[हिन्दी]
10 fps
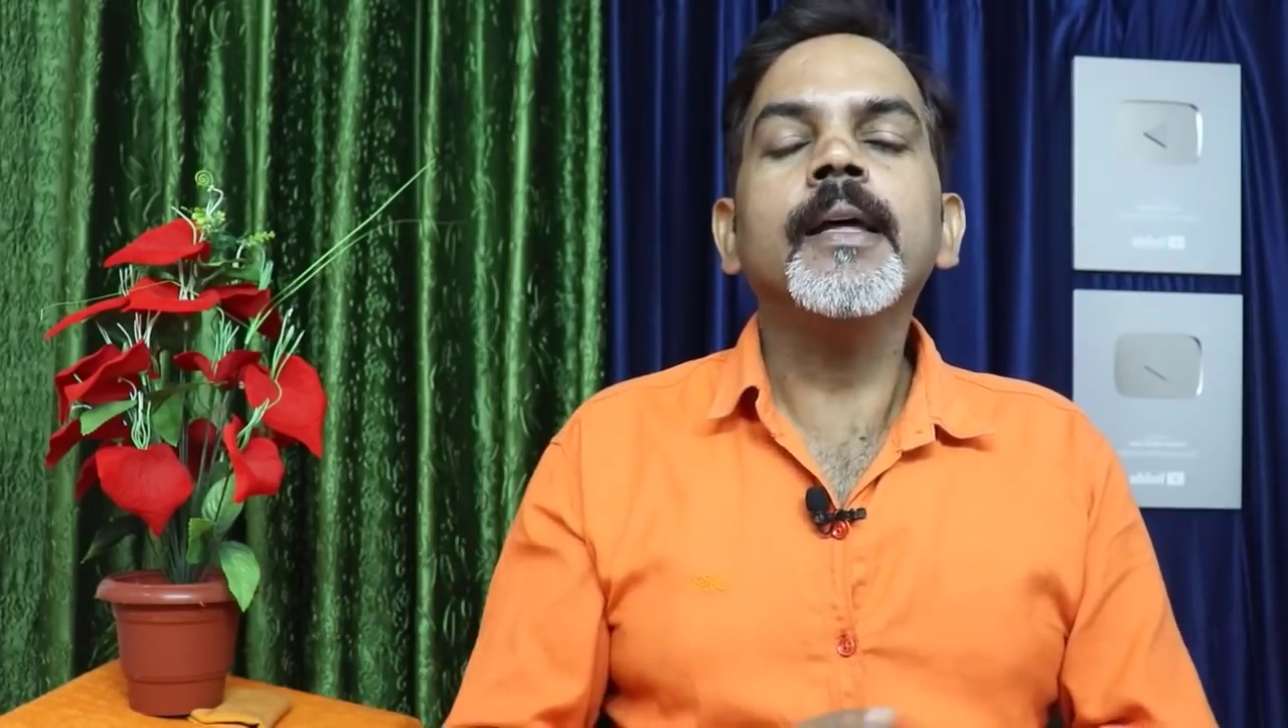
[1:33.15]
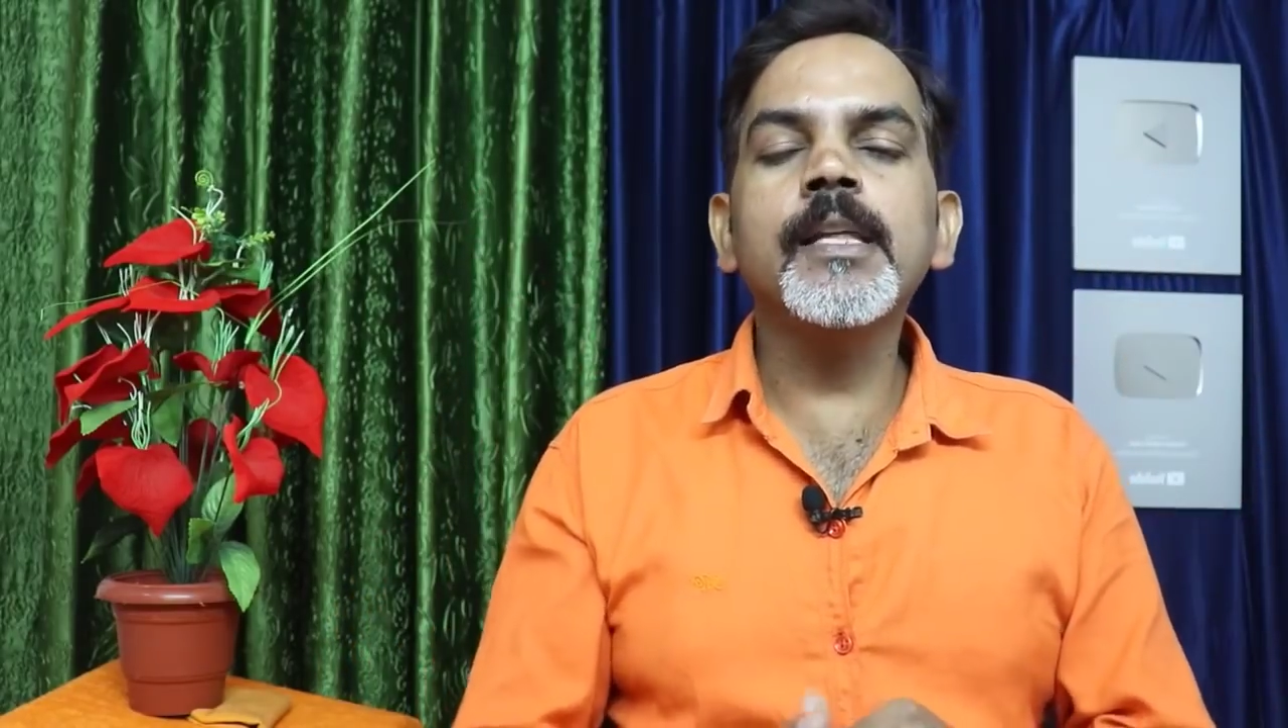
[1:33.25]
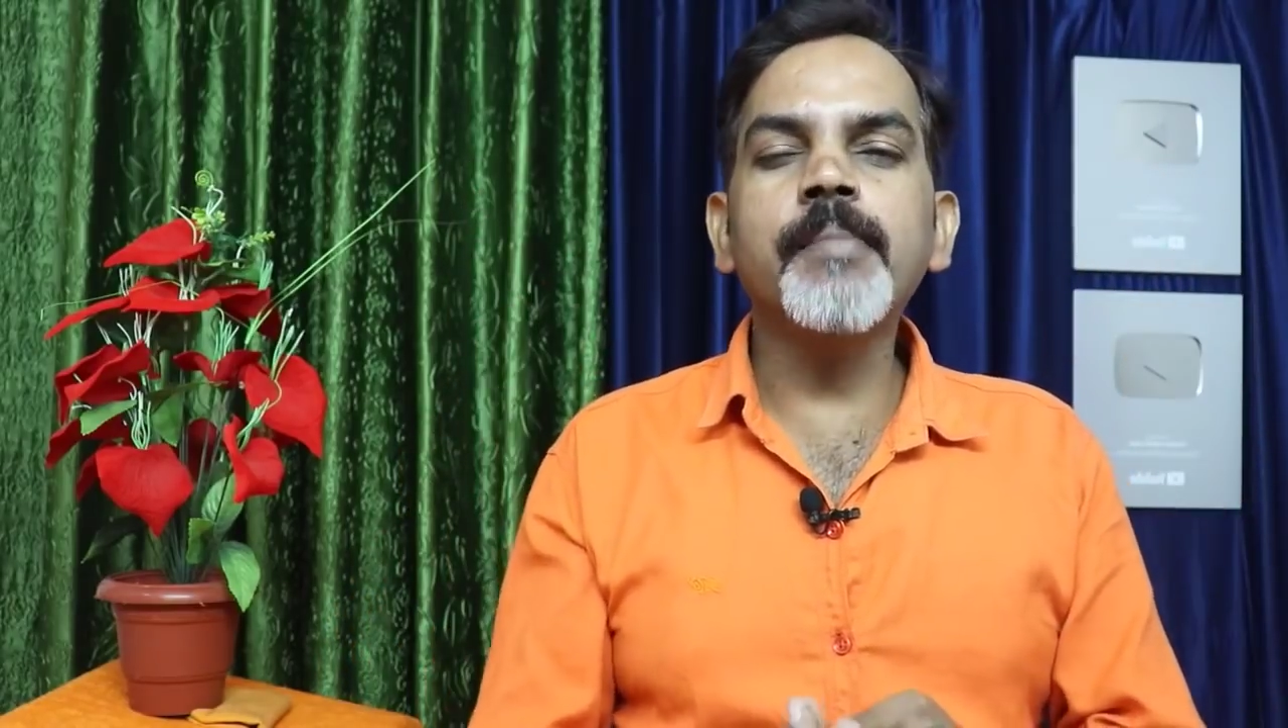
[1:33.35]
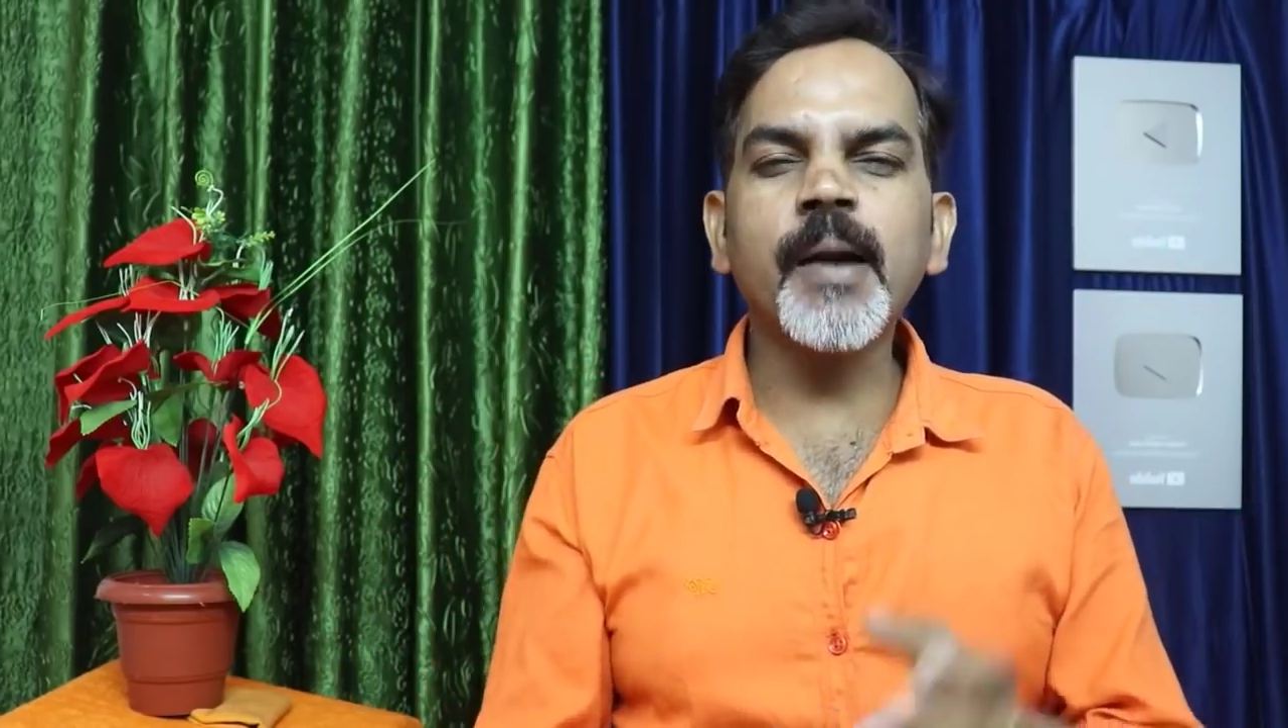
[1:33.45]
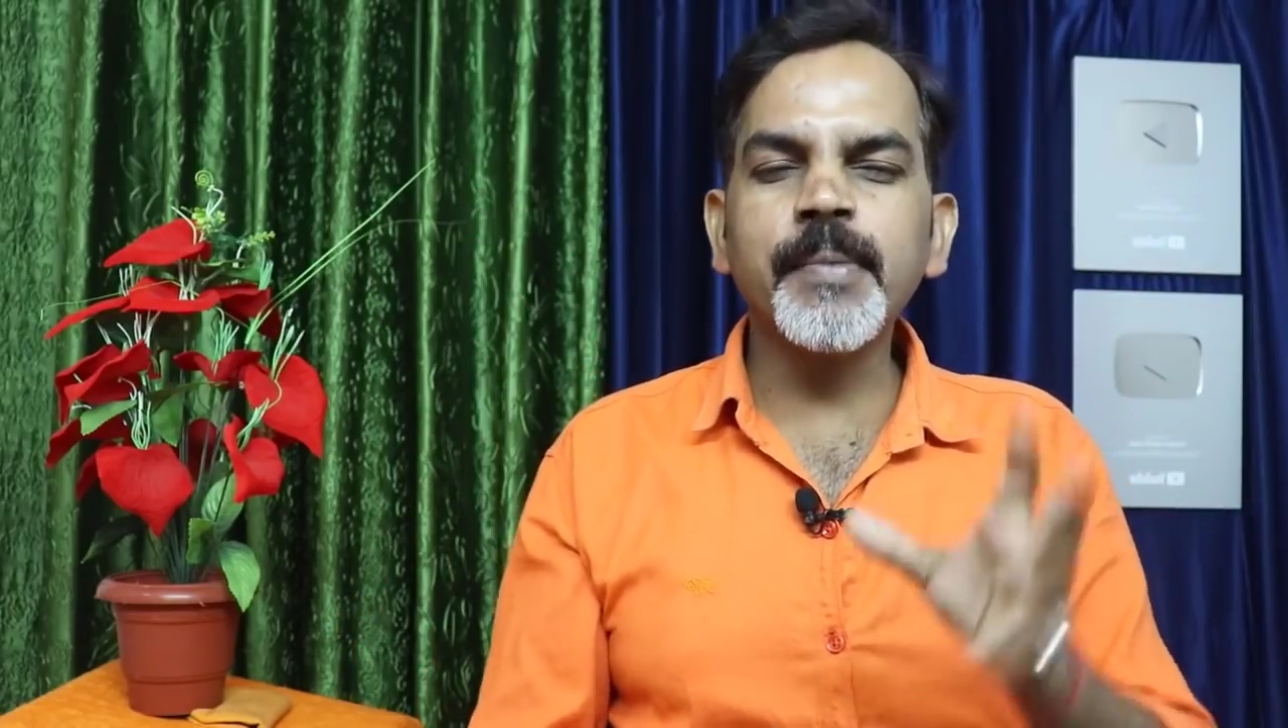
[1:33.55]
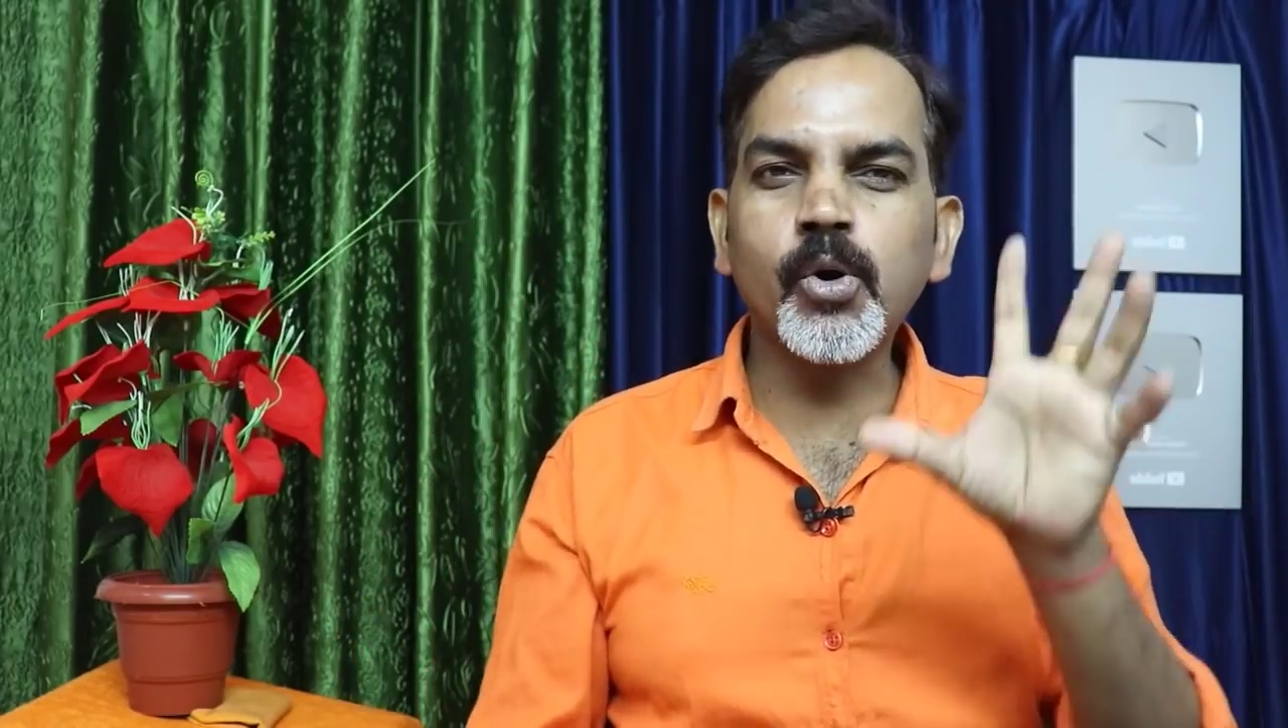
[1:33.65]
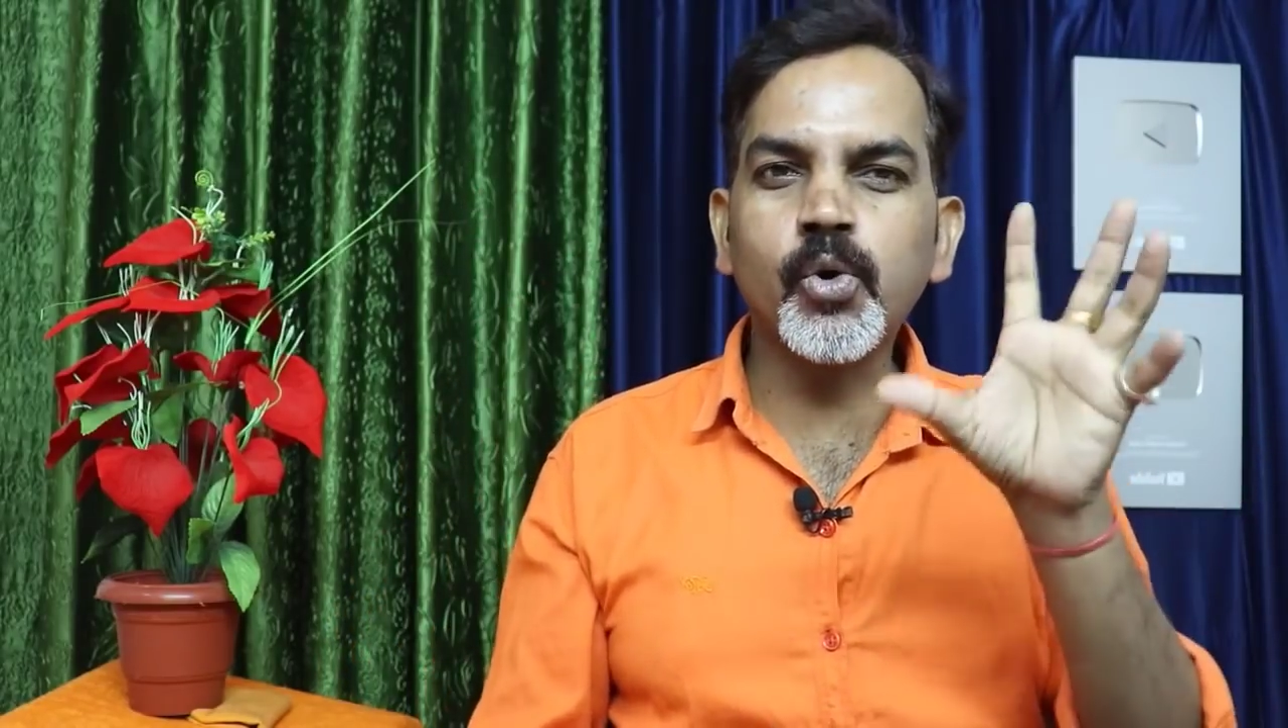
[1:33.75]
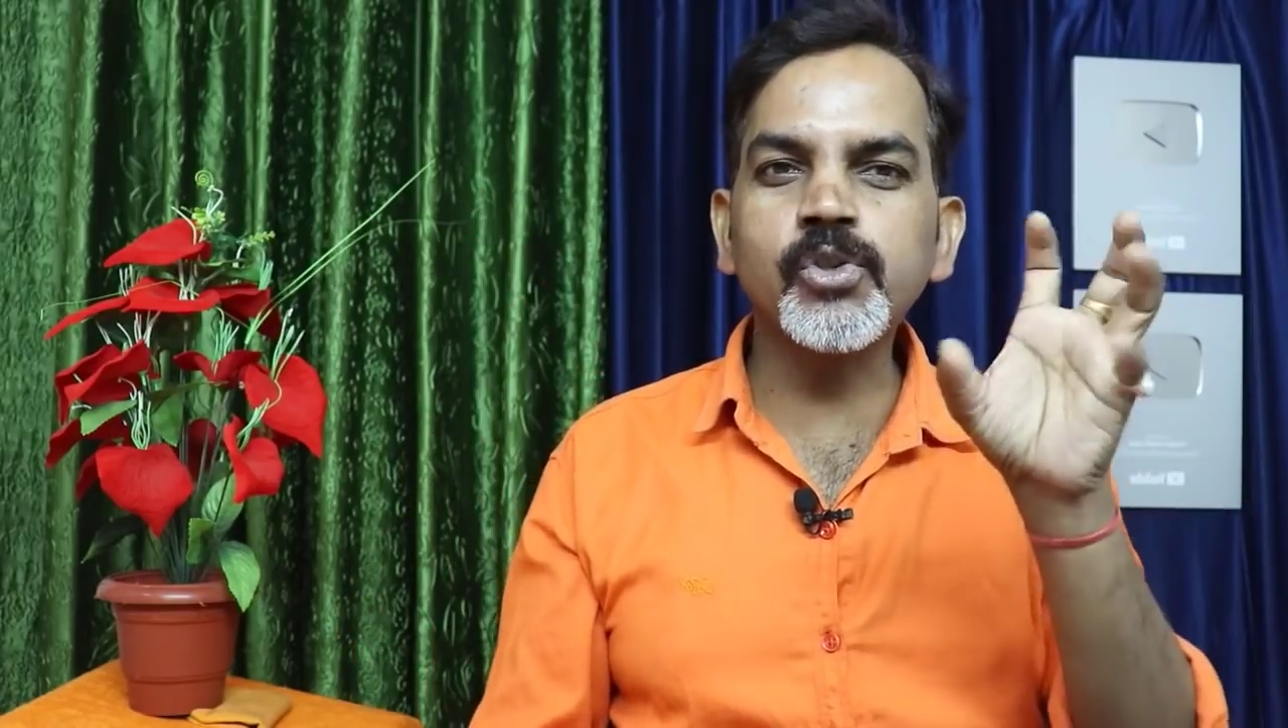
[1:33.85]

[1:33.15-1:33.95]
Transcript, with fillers: दिमाग में